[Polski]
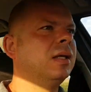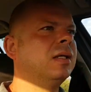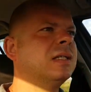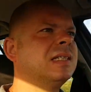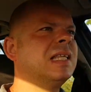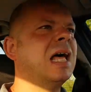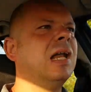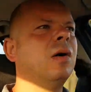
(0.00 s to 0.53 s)

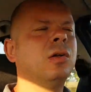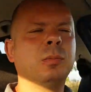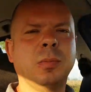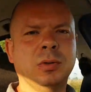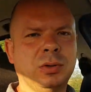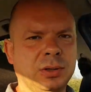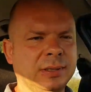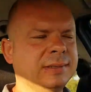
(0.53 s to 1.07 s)
z dala od
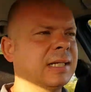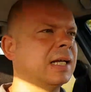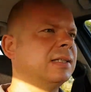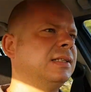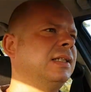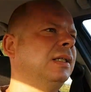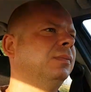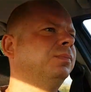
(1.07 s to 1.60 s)

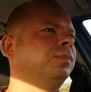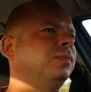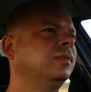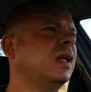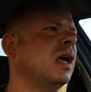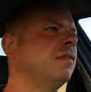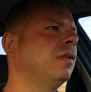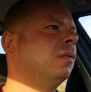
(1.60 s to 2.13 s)
motoryzacji
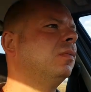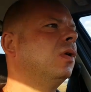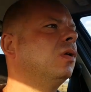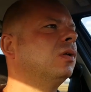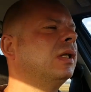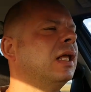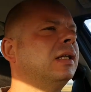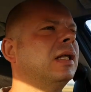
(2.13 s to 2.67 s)
nie wiem,
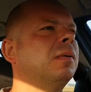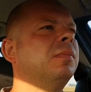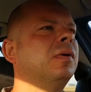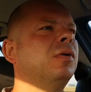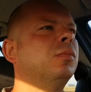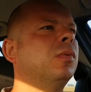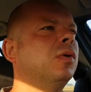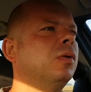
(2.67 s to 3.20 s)
no tata
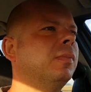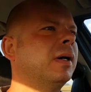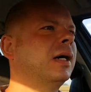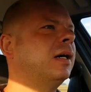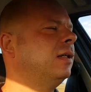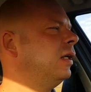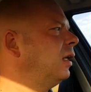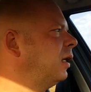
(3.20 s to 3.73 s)
był mój
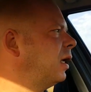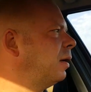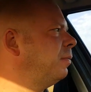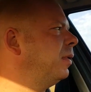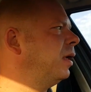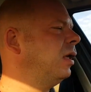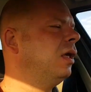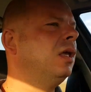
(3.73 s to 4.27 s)

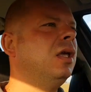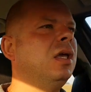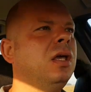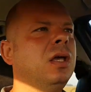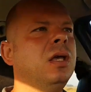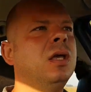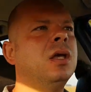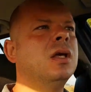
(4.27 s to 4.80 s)
mechanikiem
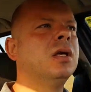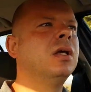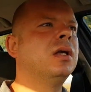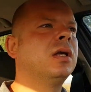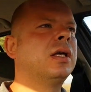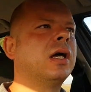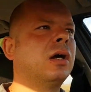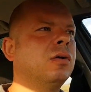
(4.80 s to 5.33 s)
i
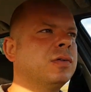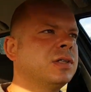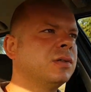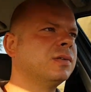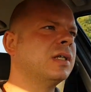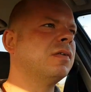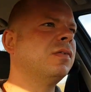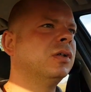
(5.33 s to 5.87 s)

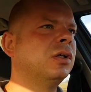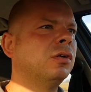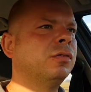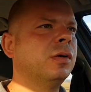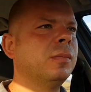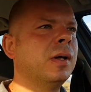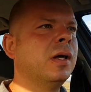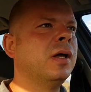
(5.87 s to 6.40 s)
kierowcą
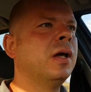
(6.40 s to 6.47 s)
zawodowym.